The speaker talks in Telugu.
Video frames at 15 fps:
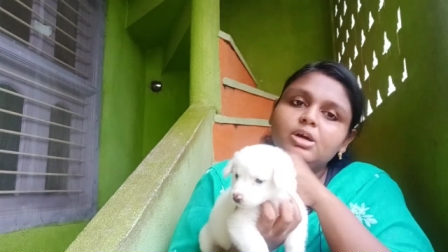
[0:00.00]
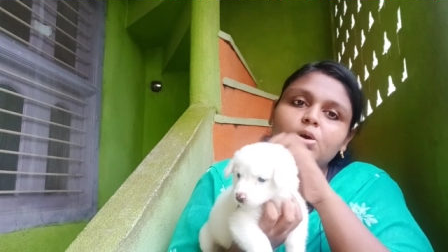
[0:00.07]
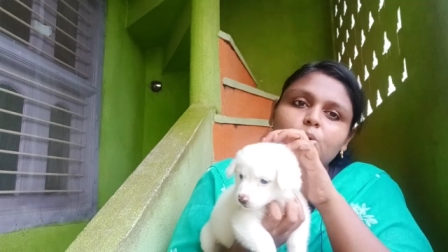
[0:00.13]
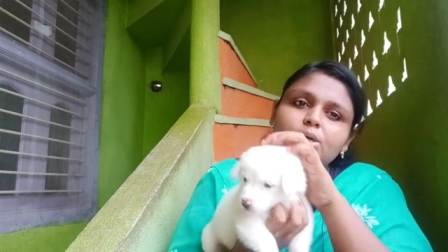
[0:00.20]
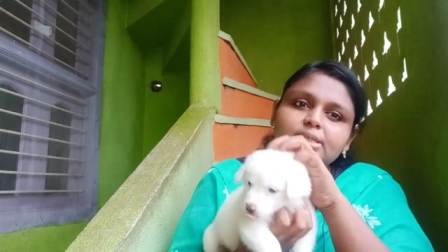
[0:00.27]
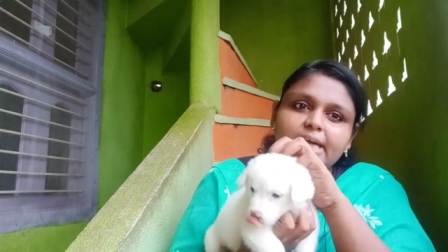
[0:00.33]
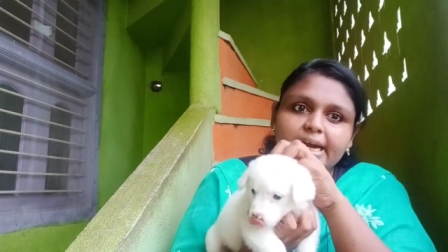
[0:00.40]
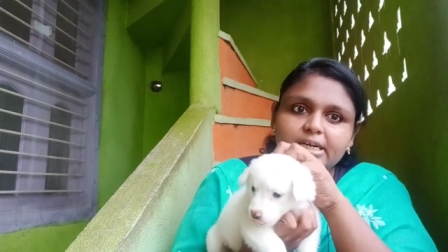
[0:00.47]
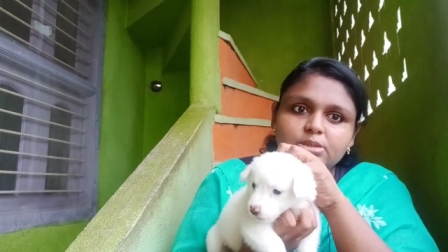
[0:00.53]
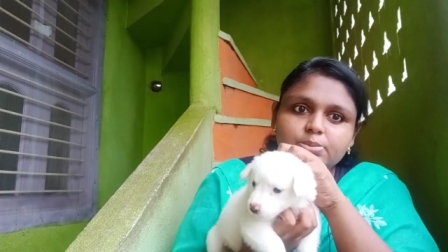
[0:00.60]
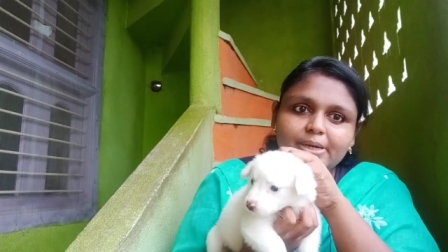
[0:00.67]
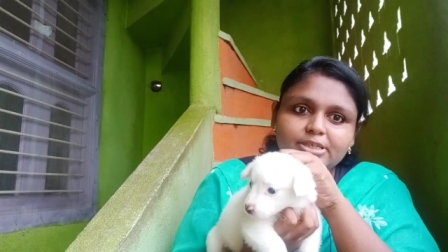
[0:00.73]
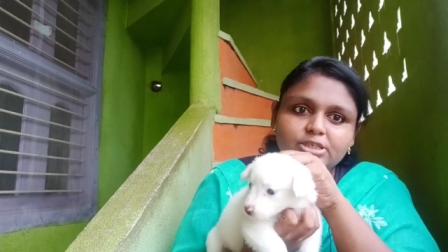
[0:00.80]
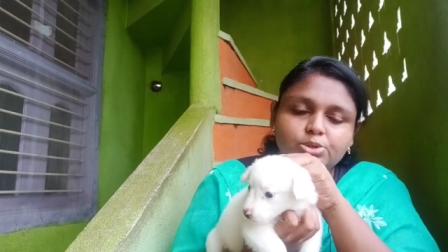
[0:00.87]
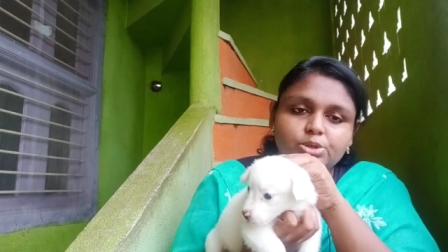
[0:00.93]
ఒక
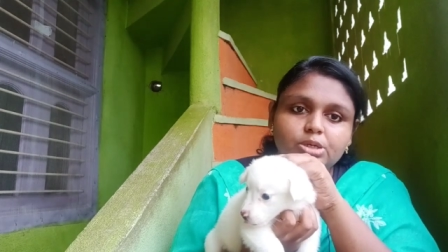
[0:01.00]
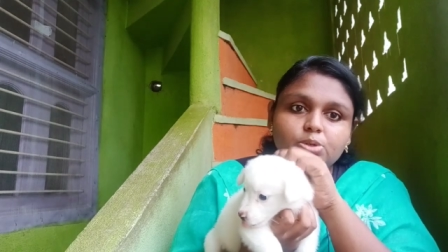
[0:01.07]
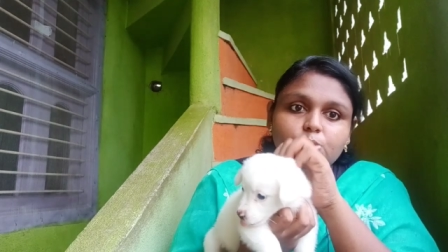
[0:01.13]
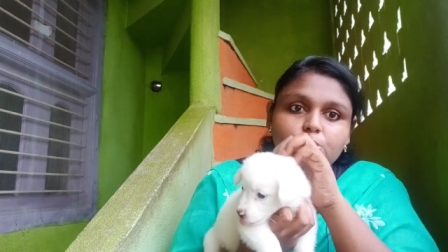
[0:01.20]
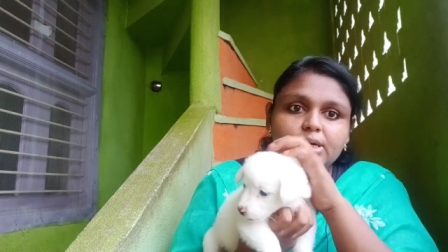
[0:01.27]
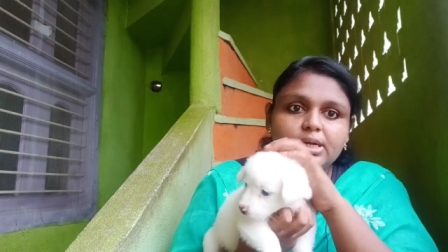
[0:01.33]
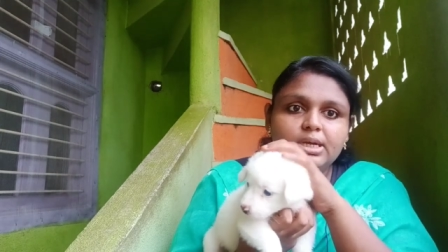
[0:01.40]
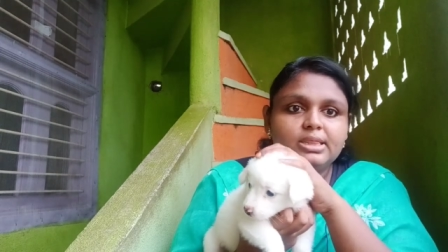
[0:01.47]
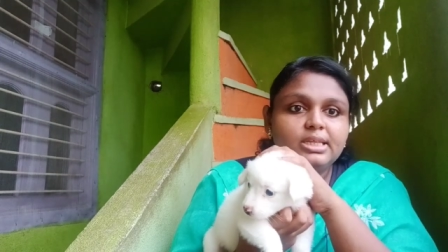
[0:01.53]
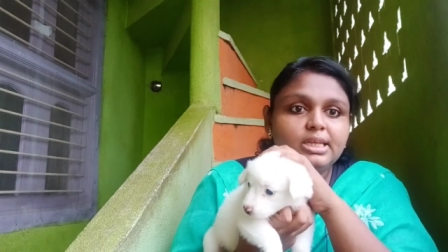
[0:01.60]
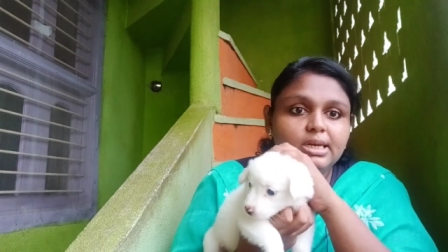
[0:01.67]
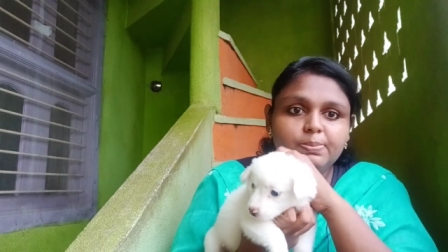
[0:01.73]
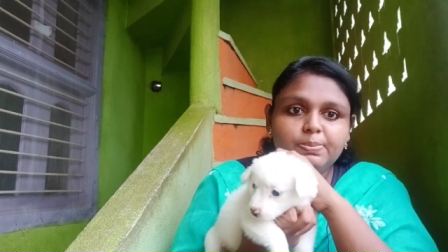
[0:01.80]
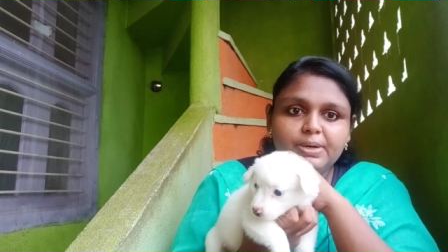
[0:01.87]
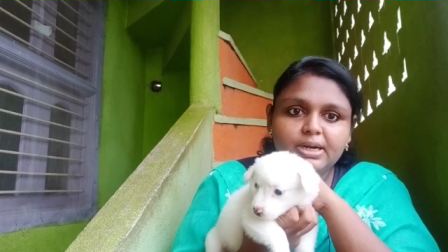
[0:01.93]
సాటిస్ఫాక్షన్ ఉంటుంది ఓకే
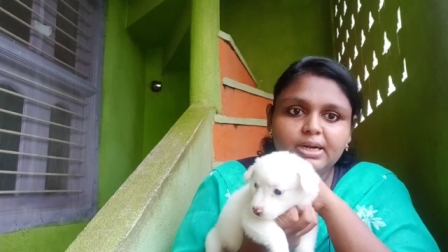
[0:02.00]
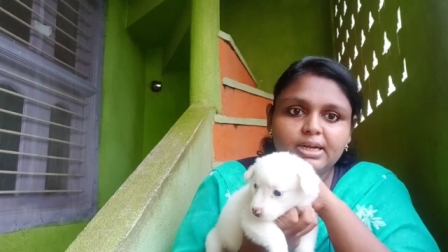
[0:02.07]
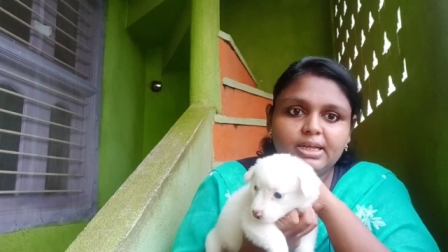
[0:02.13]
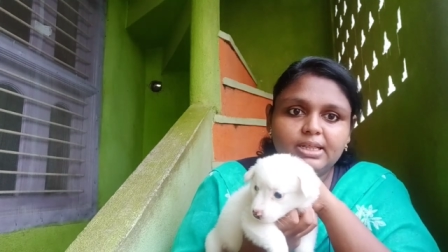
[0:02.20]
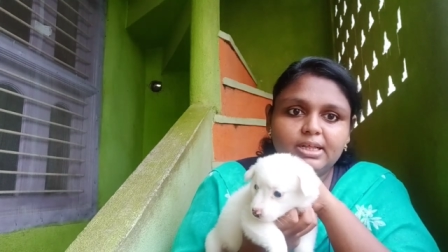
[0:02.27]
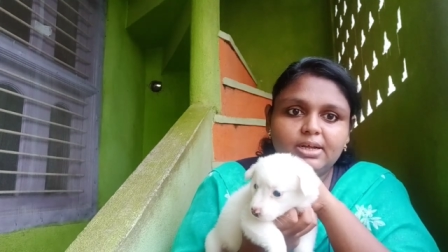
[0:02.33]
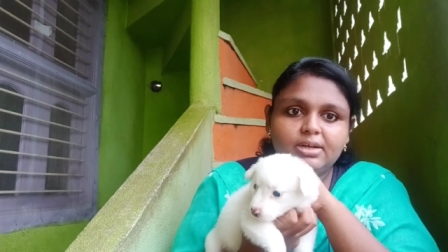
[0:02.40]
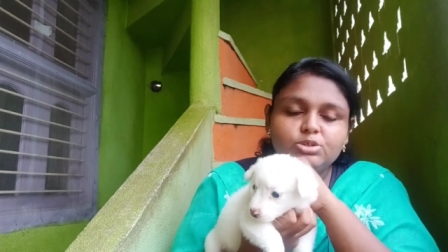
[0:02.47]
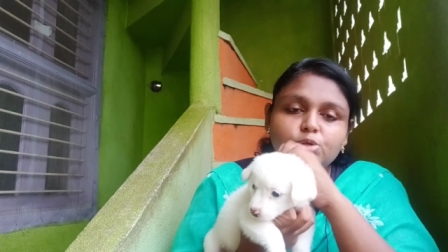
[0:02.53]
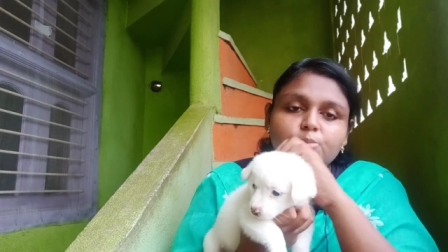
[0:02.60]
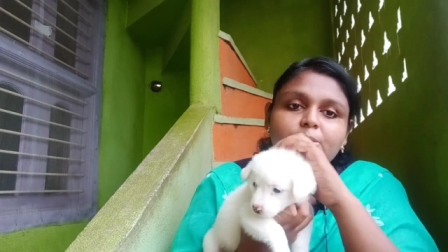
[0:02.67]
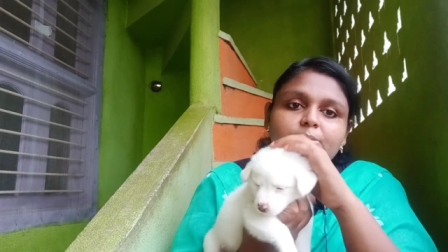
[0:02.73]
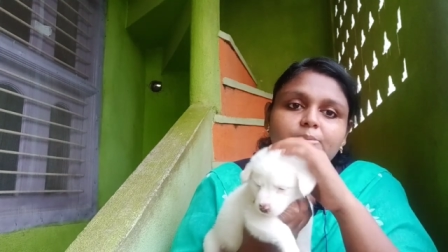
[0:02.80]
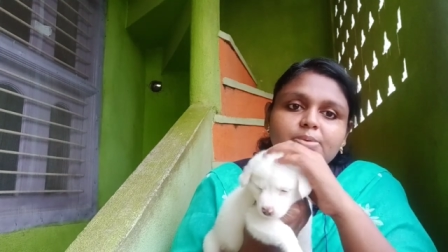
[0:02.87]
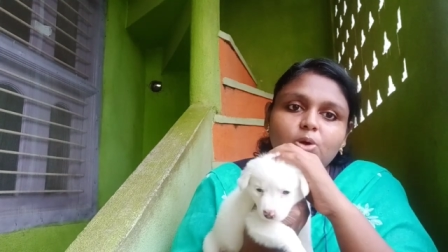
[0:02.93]
దీని బ్రీడ్ కదా సో
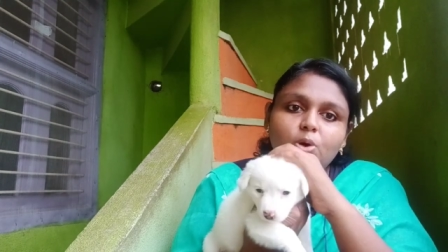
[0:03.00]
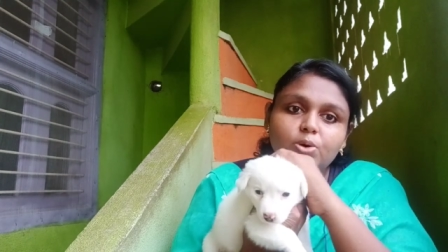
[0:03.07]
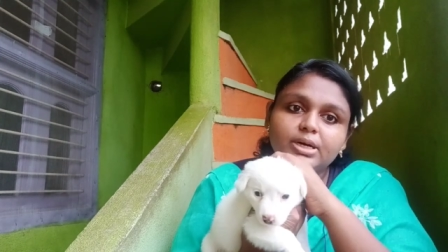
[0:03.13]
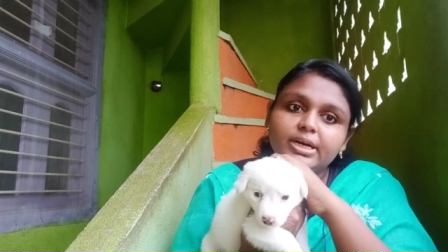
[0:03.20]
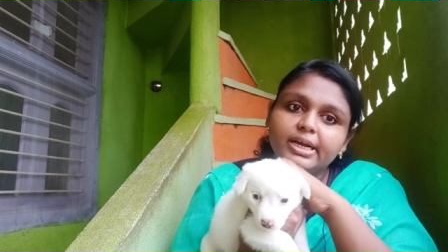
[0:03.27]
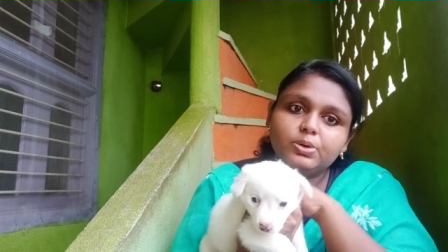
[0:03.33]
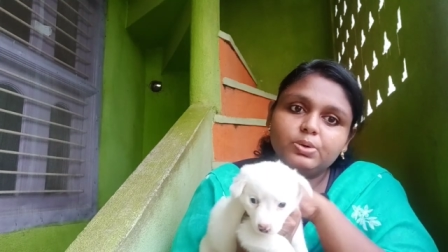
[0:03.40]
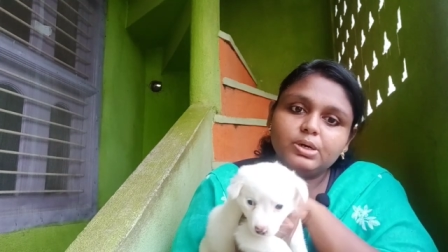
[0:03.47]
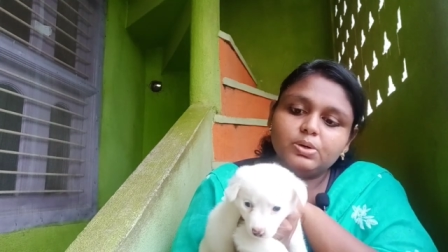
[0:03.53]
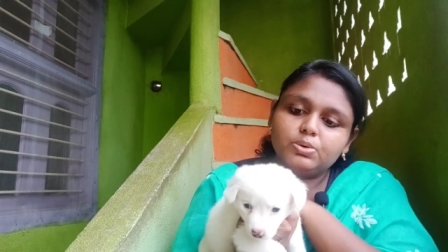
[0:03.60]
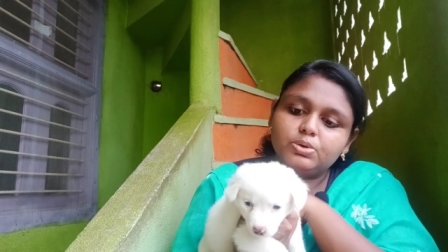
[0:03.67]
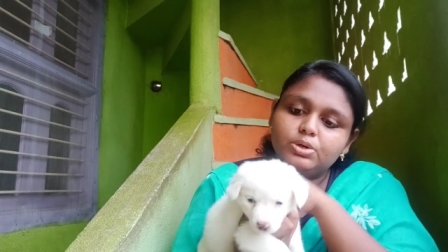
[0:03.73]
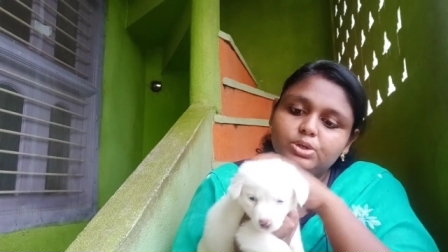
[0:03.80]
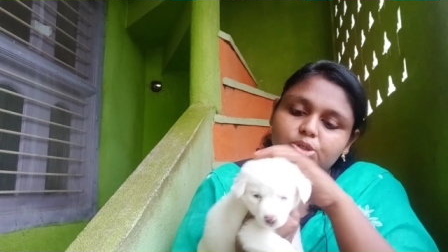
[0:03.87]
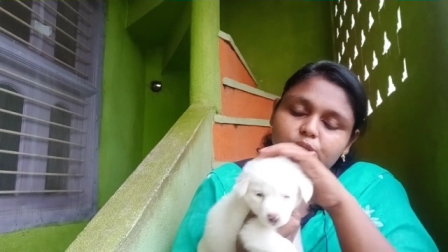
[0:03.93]
మనం డౌట్ లేకుండా
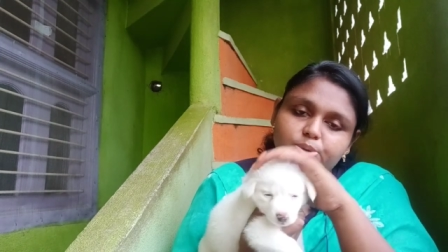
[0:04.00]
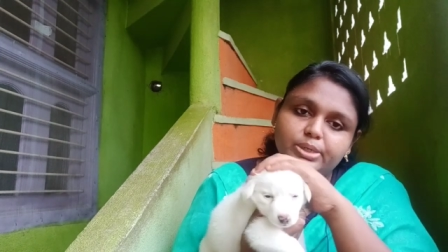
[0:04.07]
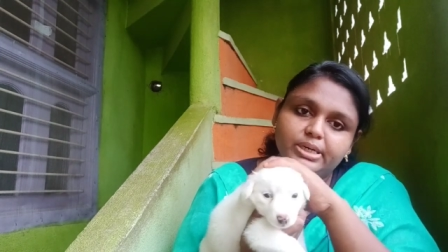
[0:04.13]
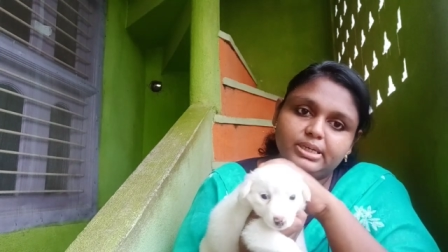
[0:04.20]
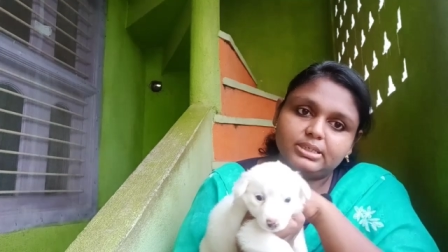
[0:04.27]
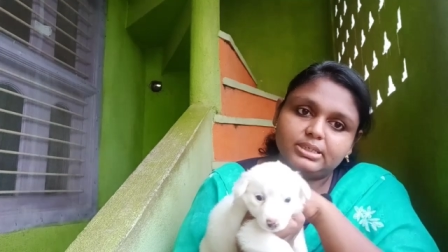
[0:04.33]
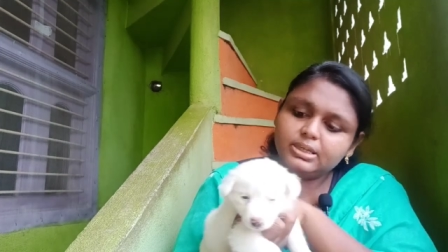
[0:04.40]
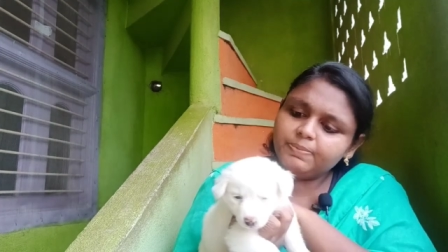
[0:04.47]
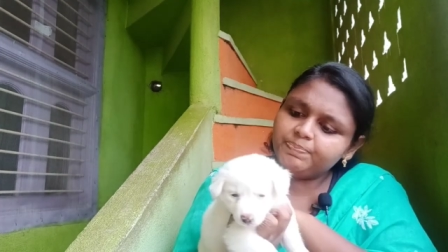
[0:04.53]
ఉండొచ్చు అనేసి